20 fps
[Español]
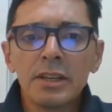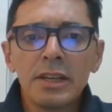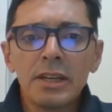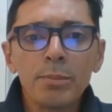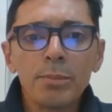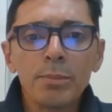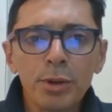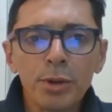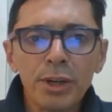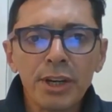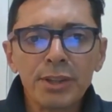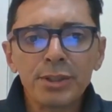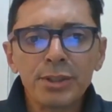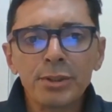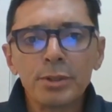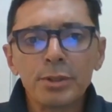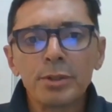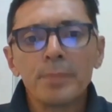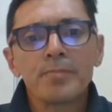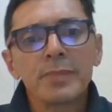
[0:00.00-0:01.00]
El
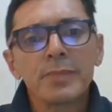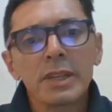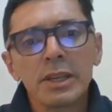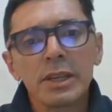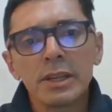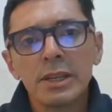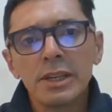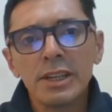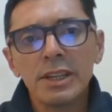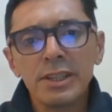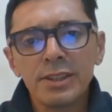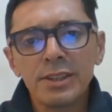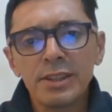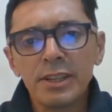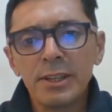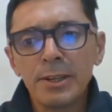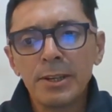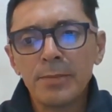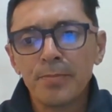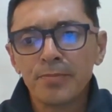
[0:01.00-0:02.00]
Puerto,
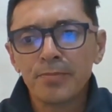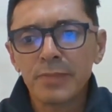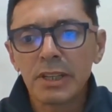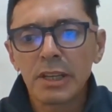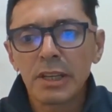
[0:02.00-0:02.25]
este,